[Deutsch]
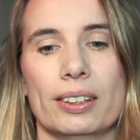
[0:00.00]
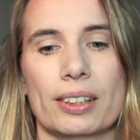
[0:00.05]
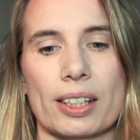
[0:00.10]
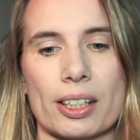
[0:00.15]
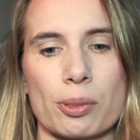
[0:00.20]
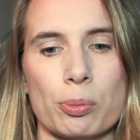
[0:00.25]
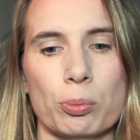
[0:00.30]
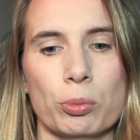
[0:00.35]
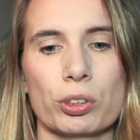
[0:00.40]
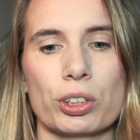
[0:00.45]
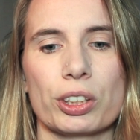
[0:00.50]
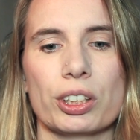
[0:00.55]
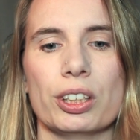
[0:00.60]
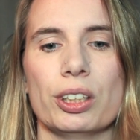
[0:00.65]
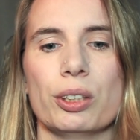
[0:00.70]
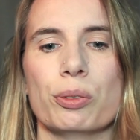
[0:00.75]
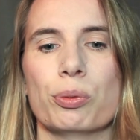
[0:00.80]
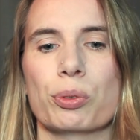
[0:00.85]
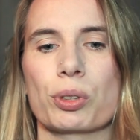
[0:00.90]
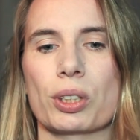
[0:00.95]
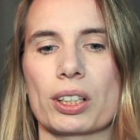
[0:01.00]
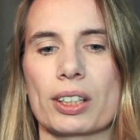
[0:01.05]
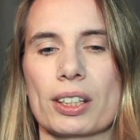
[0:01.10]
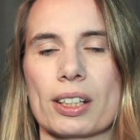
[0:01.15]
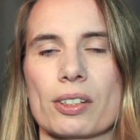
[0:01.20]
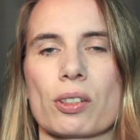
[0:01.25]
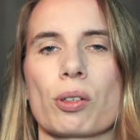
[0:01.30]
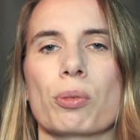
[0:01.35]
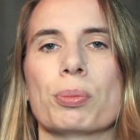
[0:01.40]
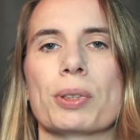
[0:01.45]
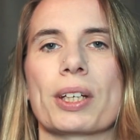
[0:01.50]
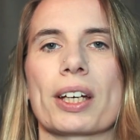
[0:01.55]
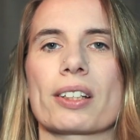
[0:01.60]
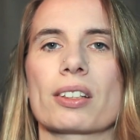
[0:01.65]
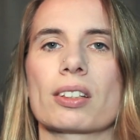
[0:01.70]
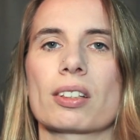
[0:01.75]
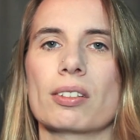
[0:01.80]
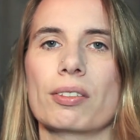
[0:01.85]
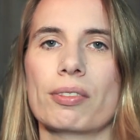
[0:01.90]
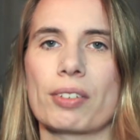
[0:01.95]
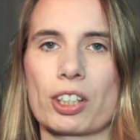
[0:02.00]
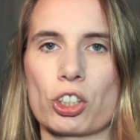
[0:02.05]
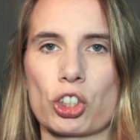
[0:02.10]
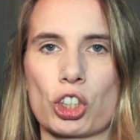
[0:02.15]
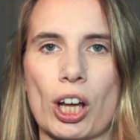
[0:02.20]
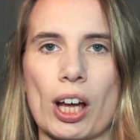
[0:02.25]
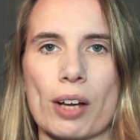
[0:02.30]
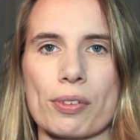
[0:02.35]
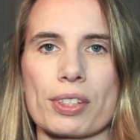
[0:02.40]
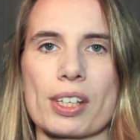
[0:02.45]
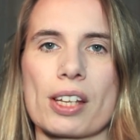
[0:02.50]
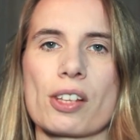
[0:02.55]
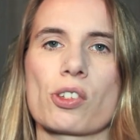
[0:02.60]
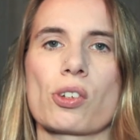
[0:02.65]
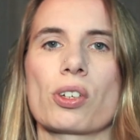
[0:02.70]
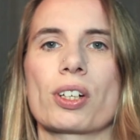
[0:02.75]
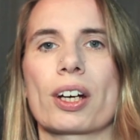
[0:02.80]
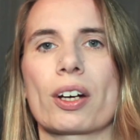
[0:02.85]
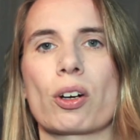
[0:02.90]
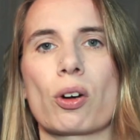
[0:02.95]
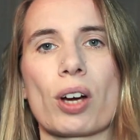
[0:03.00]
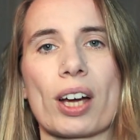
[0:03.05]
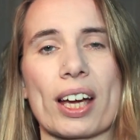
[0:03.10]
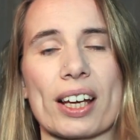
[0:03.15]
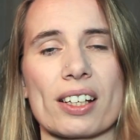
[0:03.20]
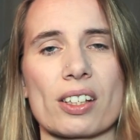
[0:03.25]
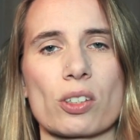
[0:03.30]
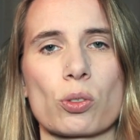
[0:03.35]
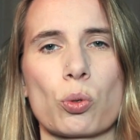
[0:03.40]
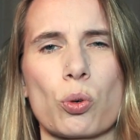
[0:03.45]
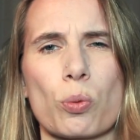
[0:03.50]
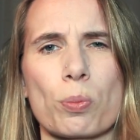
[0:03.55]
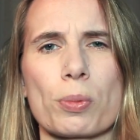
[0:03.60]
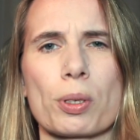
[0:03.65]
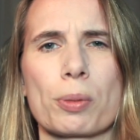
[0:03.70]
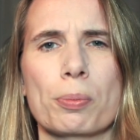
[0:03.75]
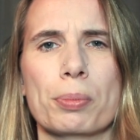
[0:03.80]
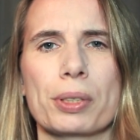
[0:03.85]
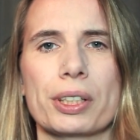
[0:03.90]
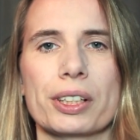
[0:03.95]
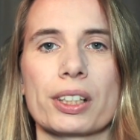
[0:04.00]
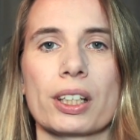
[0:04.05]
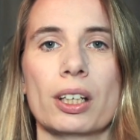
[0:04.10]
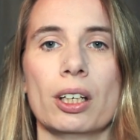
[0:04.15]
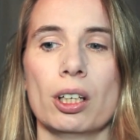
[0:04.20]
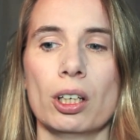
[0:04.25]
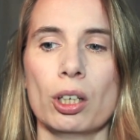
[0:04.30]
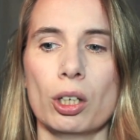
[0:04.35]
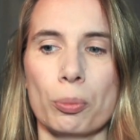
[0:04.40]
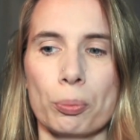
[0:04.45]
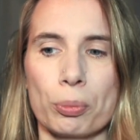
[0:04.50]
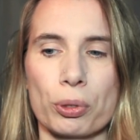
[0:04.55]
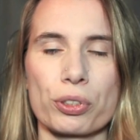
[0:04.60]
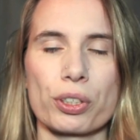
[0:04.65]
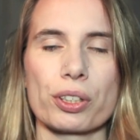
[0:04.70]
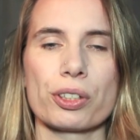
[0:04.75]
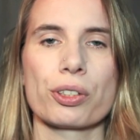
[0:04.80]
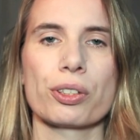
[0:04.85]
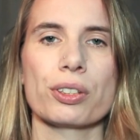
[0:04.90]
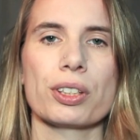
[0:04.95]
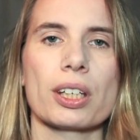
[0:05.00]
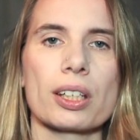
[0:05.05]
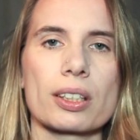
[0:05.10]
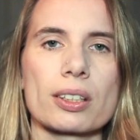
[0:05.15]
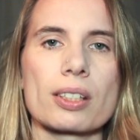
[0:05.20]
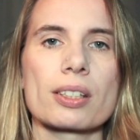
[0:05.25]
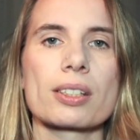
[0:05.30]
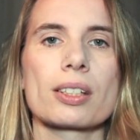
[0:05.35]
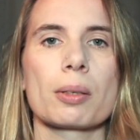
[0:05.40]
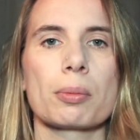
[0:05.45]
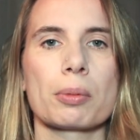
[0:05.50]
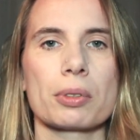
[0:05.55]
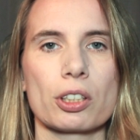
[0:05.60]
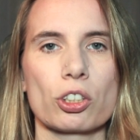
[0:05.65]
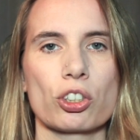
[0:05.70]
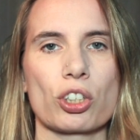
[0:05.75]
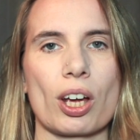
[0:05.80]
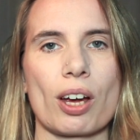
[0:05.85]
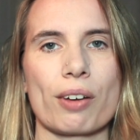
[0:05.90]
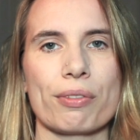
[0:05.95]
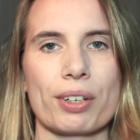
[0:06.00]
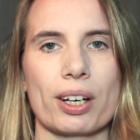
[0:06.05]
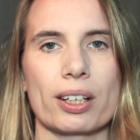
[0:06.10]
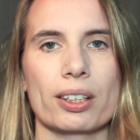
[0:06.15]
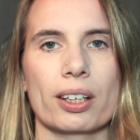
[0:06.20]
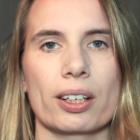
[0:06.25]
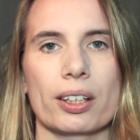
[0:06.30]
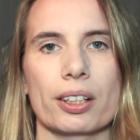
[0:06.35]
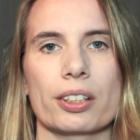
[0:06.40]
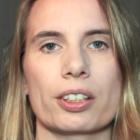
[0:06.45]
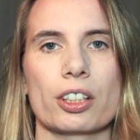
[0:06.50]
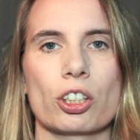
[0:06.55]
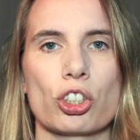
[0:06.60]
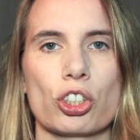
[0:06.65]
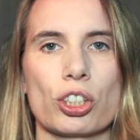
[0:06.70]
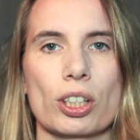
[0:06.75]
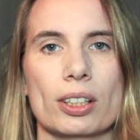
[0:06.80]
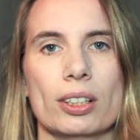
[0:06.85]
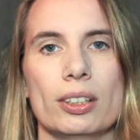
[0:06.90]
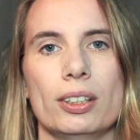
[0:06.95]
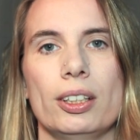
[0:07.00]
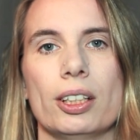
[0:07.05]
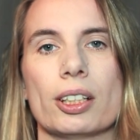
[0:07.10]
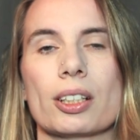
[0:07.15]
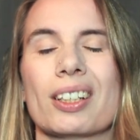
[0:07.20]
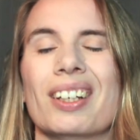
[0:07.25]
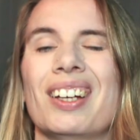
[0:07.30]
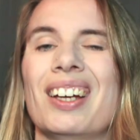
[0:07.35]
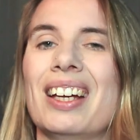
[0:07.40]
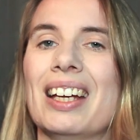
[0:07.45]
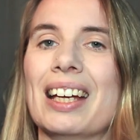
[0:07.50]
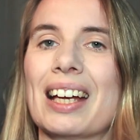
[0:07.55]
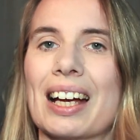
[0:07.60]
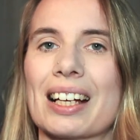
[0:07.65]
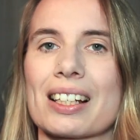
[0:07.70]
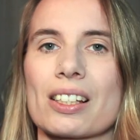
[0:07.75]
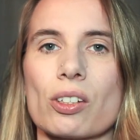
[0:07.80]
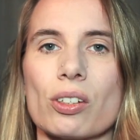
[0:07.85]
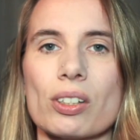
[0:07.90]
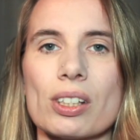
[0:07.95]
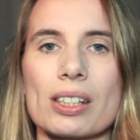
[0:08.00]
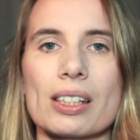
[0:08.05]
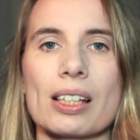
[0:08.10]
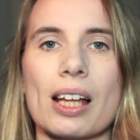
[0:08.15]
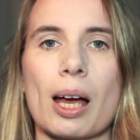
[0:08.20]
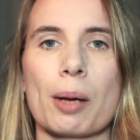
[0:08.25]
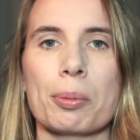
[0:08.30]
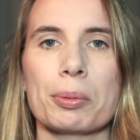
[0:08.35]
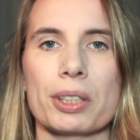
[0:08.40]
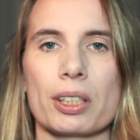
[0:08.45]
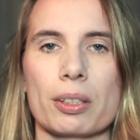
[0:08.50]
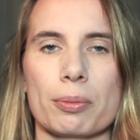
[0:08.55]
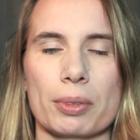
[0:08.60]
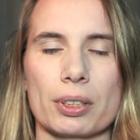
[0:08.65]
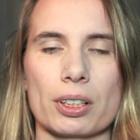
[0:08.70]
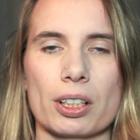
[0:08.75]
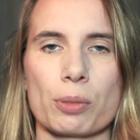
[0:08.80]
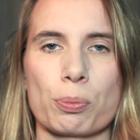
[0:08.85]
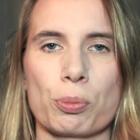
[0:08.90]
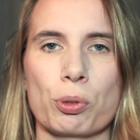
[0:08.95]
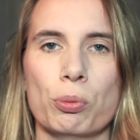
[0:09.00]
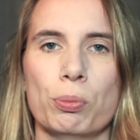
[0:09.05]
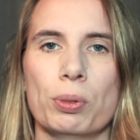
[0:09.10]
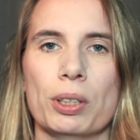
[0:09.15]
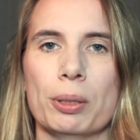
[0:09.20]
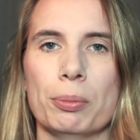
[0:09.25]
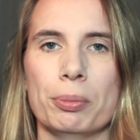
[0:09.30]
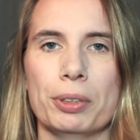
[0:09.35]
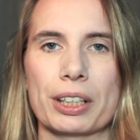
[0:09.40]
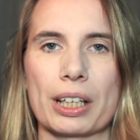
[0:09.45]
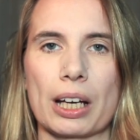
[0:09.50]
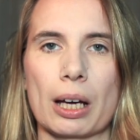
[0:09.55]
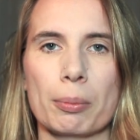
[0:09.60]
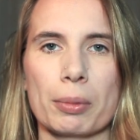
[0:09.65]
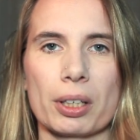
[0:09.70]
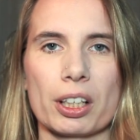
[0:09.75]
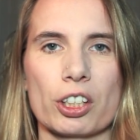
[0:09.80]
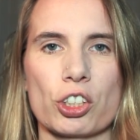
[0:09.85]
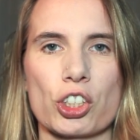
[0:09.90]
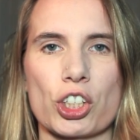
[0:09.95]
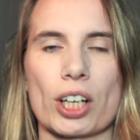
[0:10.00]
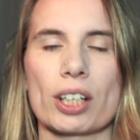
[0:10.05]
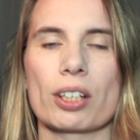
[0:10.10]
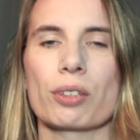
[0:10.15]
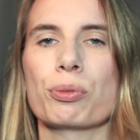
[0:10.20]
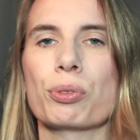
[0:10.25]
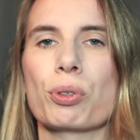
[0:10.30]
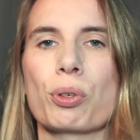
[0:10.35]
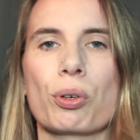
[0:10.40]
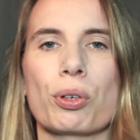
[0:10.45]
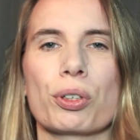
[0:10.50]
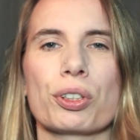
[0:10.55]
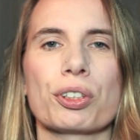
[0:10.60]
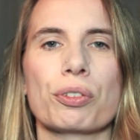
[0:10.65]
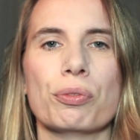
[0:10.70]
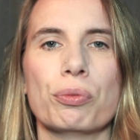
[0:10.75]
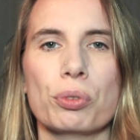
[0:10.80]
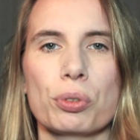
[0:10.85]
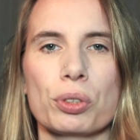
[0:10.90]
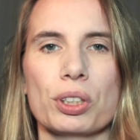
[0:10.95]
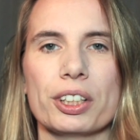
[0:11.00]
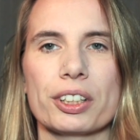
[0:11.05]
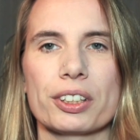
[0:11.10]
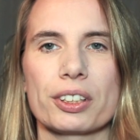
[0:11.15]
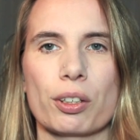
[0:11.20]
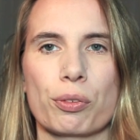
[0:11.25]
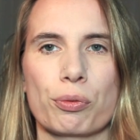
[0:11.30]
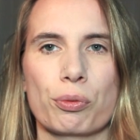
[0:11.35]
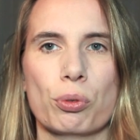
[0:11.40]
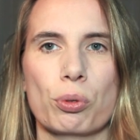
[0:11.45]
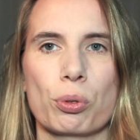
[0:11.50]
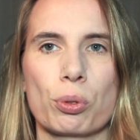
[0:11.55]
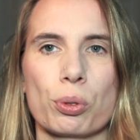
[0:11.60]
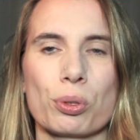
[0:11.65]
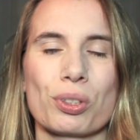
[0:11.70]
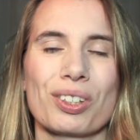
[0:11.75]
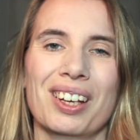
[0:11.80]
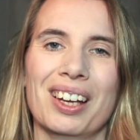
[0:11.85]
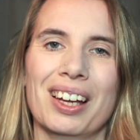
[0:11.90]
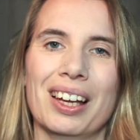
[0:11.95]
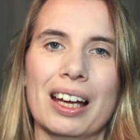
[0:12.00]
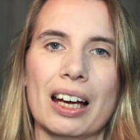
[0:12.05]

das Motiv oder das Objekt, was scharf sein soll, dann auch rechts oben im Bild positioniert ist, damit die Schärfe an der richtigen Stelle liegt. Ansonsten habt ihr immer das Problem, die Kamera entscheidet für euch, wo liegt der Fokus